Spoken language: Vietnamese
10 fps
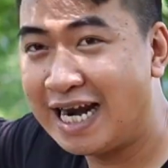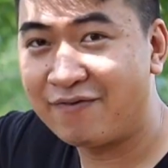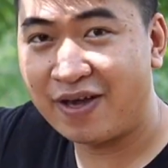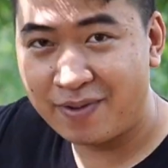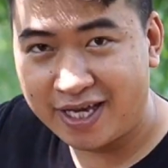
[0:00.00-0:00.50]
đang
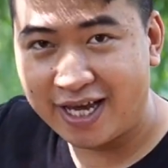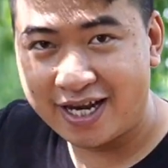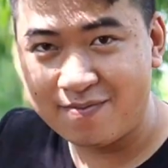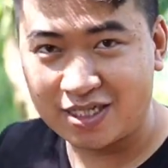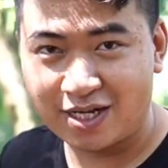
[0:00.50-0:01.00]
làm việc bên kia
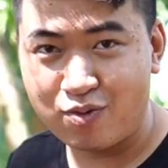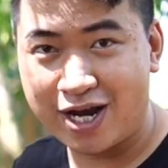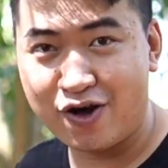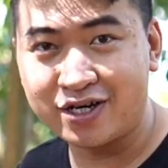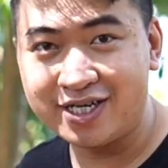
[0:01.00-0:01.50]
nên mình sẽ
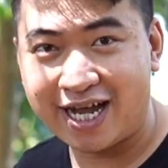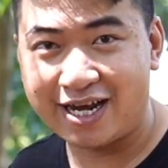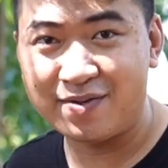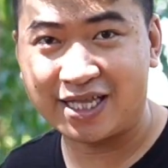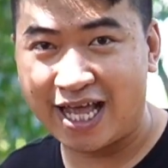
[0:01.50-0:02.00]
quay lo hướng
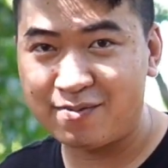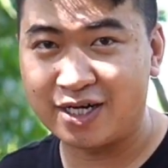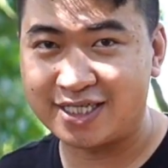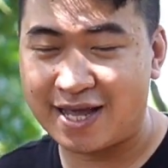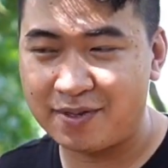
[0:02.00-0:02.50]
này để mình
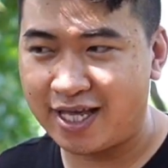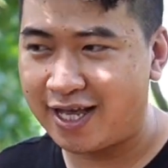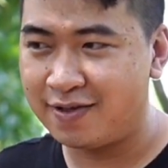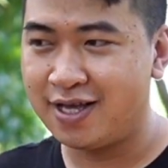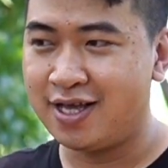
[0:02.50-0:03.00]
test mọi người xem thử
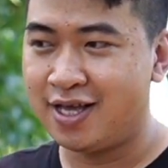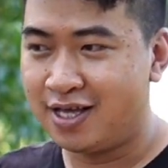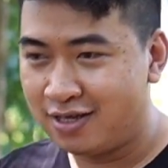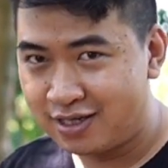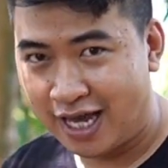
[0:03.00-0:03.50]
nhé
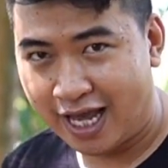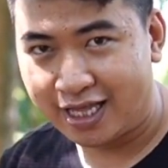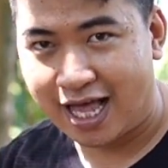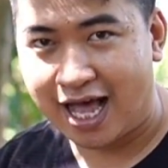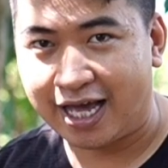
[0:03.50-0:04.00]

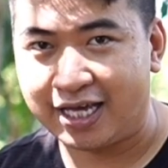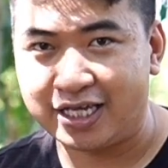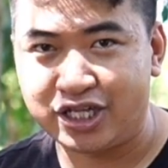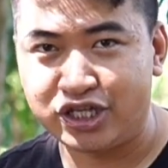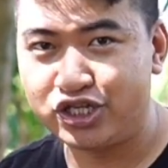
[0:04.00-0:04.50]
hiện
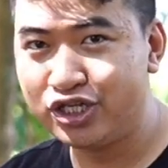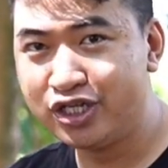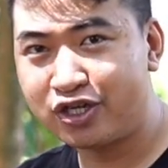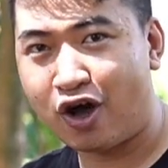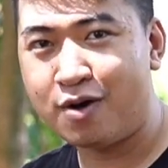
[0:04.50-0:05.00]
tại thì
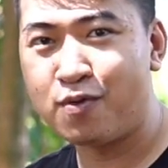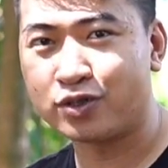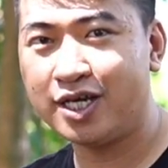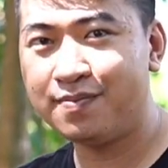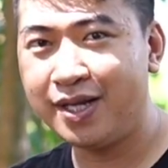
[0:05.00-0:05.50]
chưa có
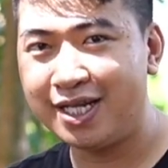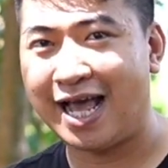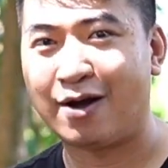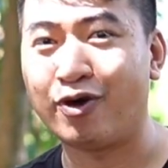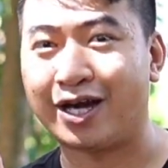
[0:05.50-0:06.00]
một chiếc mic
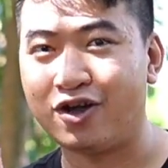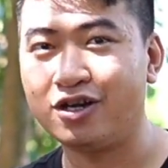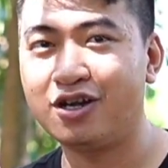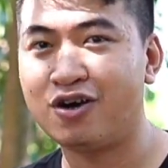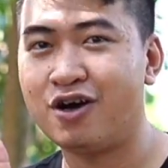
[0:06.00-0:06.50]
nào của
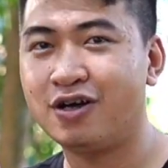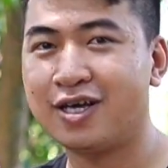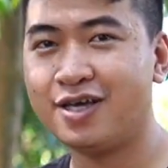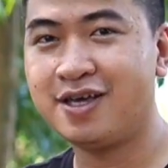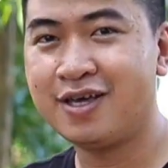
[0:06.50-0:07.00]
Agnos nó
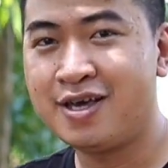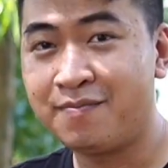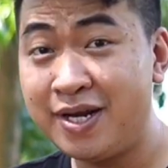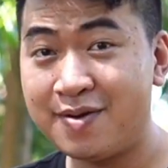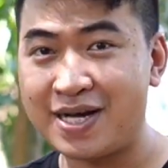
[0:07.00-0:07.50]
có cái
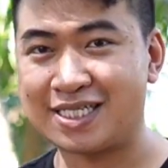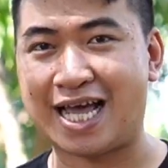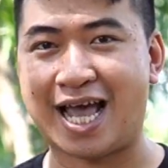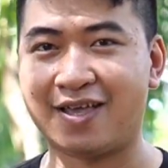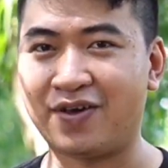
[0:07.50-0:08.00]
mic nó bắt
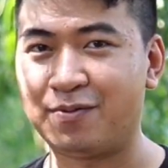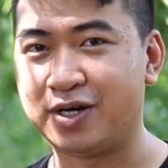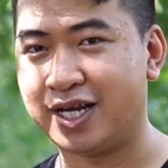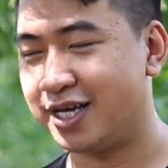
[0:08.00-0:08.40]
xa như vậy